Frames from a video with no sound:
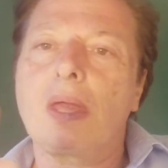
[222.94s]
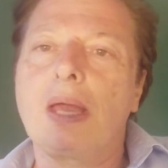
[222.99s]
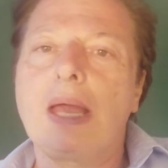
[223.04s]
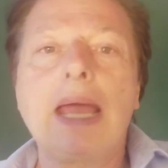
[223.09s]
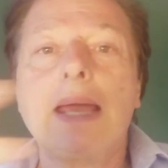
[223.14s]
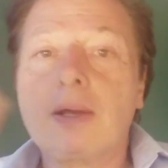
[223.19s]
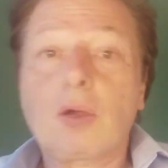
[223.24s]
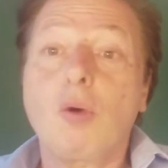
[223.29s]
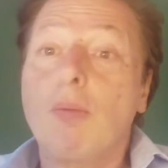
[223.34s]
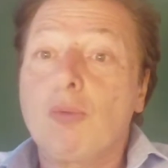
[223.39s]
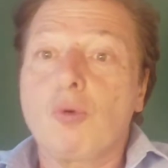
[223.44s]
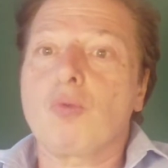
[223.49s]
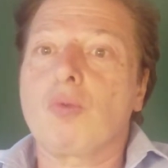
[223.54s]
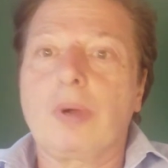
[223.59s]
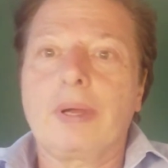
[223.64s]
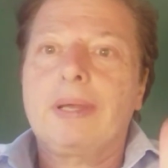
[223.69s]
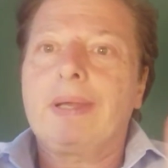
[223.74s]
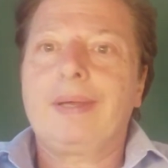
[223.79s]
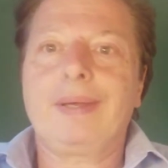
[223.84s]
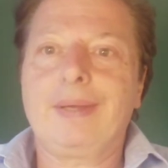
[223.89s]
e
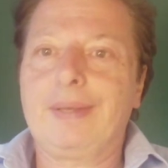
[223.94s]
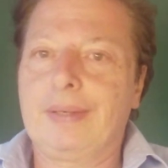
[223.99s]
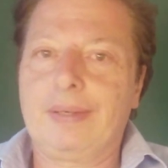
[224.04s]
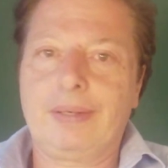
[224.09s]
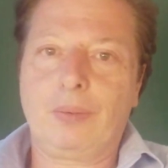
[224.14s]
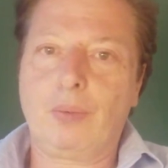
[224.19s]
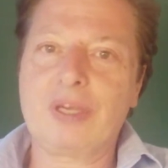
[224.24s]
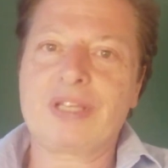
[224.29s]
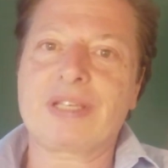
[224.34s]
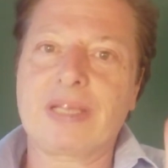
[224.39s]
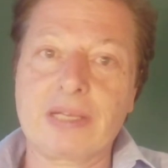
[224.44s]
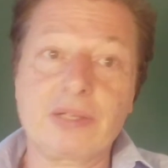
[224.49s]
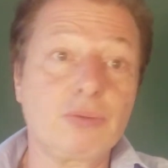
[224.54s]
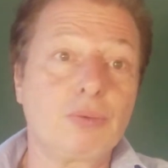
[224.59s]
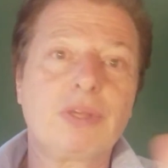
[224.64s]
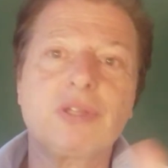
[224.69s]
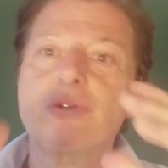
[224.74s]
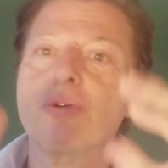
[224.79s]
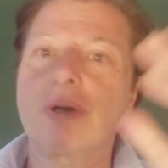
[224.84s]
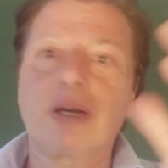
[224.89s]
comunque questa è la
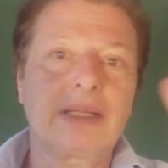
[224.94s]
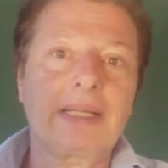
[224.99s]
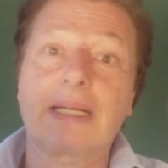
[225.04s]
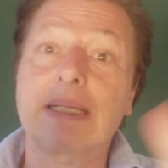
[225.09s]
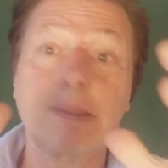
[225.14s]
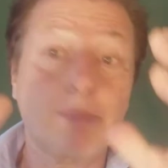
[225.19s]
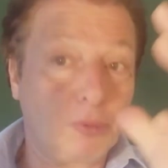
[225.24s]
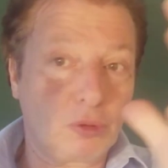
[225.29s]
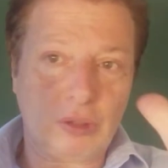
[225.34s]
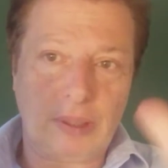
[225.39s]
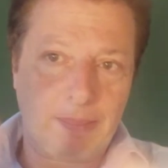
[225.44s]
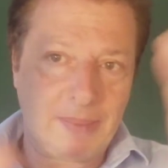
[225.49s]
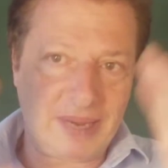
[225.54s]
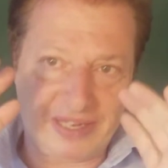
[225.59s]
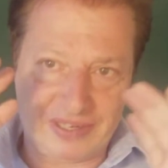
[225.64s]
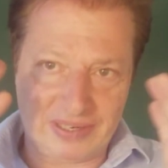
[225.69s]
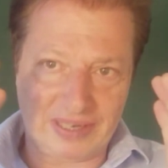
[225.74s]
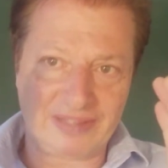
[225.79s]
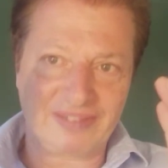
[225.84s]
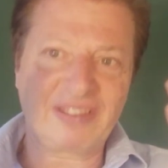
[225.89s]
situazione, l'Atalanta potrebbe
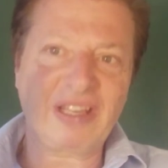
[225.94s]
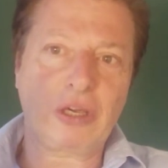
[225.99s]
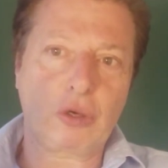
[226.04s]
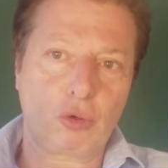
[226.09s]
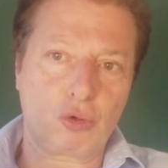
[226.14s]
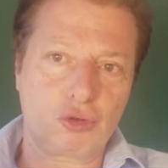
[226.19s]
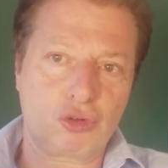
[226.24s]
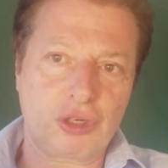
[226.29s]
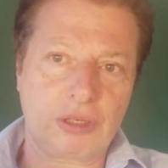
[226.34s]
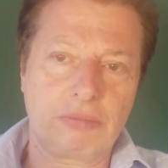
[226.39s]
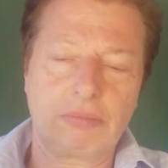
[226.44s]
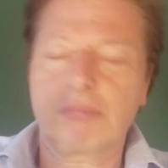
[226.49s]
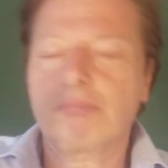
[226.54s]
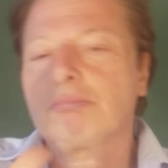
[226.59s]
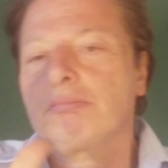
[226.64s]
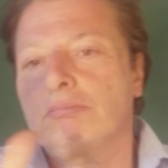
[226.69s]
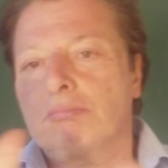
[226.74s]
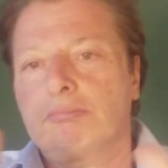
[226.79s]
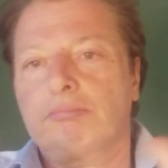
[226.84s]
essere deconcentrata